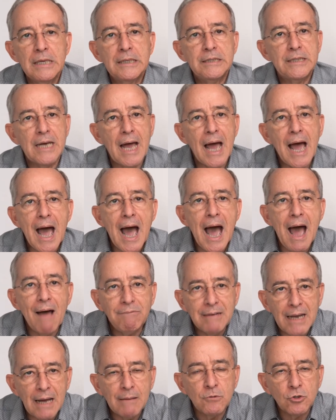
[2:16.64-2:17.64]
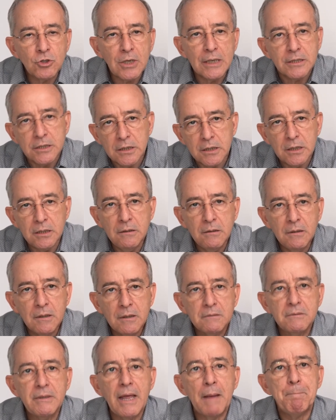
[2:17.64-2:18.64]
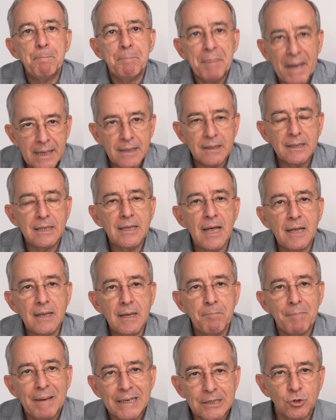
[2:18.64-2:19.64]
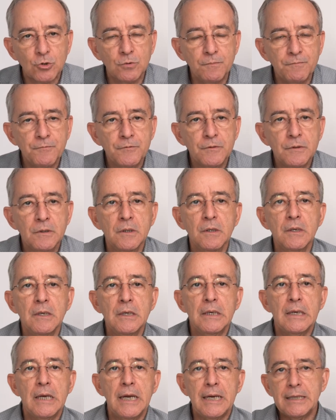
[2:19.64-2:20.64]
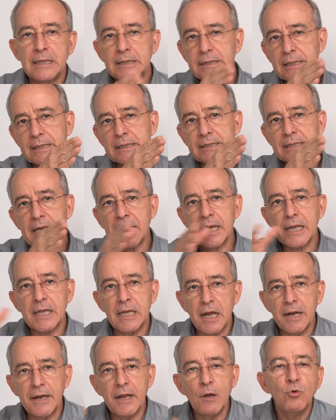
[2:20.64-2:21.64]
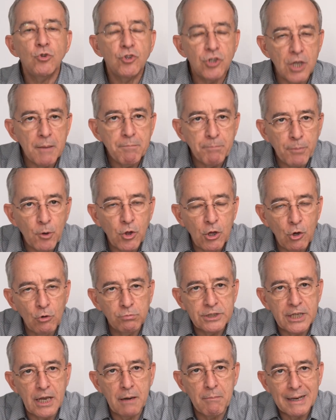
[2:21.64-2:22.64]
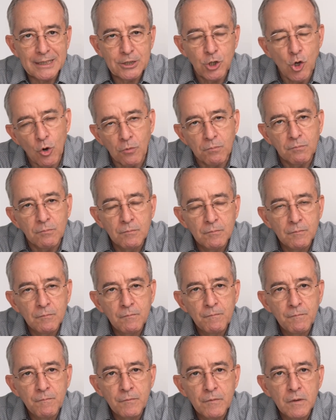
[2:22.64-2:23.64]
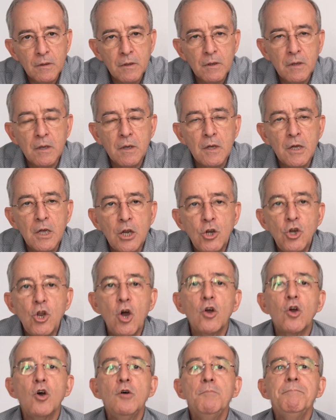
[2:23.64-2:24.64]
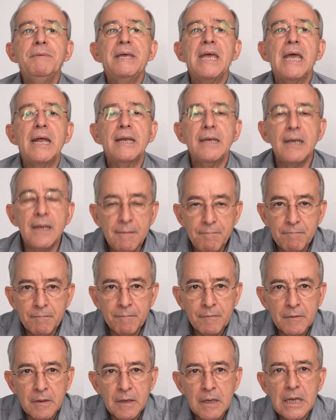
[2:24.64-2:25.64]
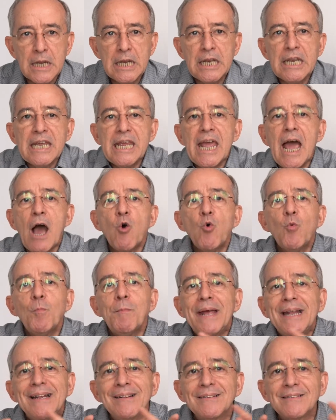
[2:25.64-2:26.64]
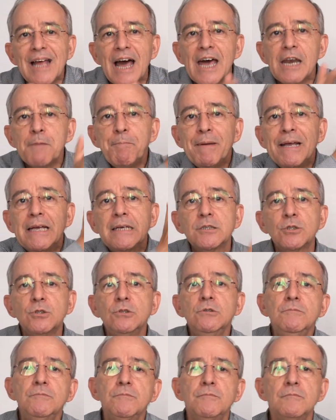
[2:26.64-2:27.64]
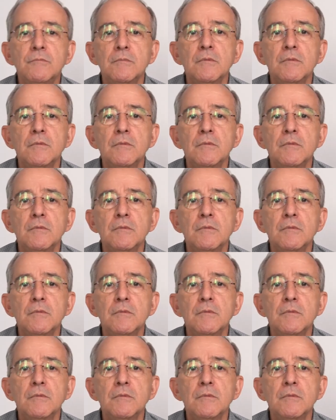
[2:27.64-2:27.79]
Ya hablamos allí de pérdida de peso, es decir, que se requiere un tiempo de observación. No conviene ni aumentar peso